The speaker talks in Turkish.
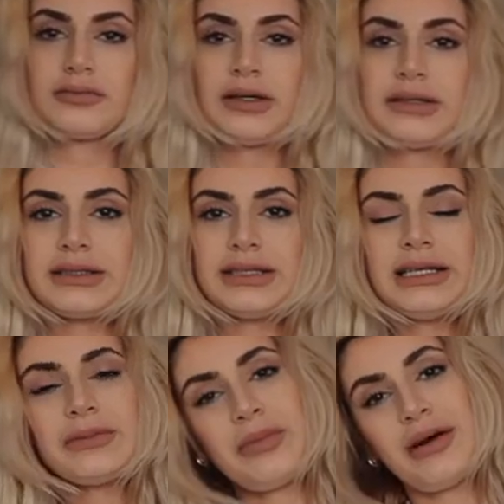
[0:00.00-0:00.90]
Evet
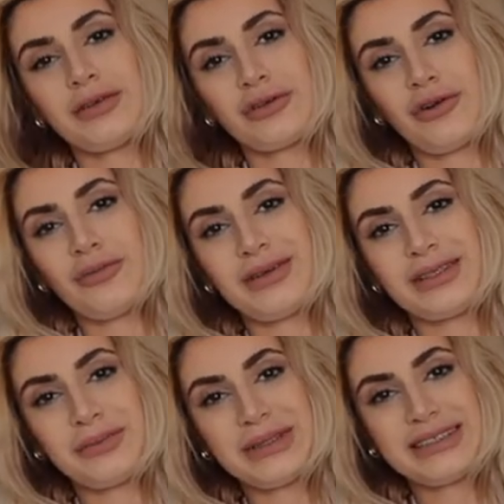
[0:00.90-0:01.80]
ilk pantolon
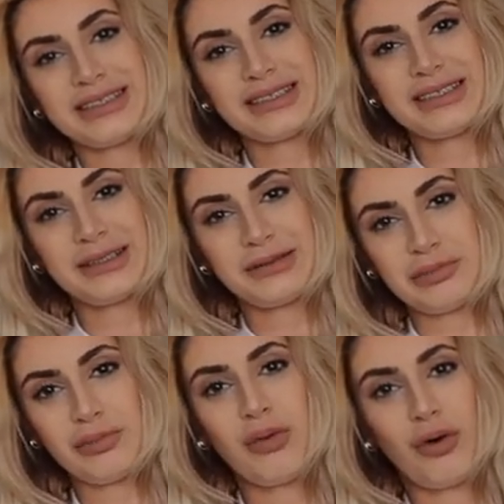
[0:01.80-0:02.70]
bana bir tık
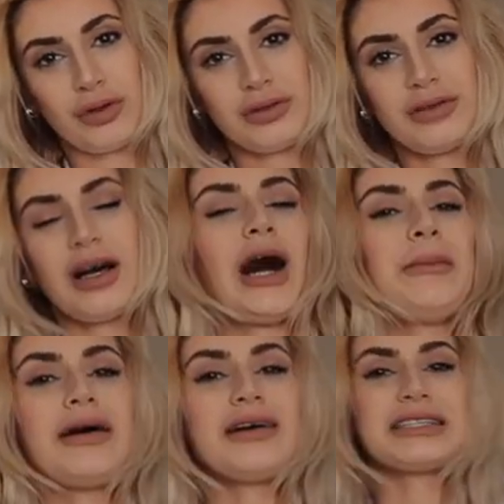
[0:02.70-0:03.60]
bol
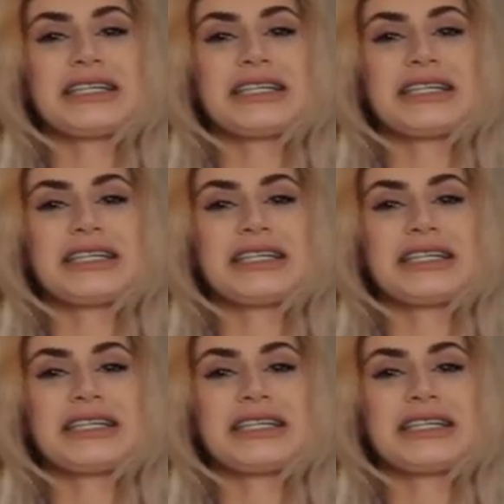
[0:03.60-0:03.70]
ama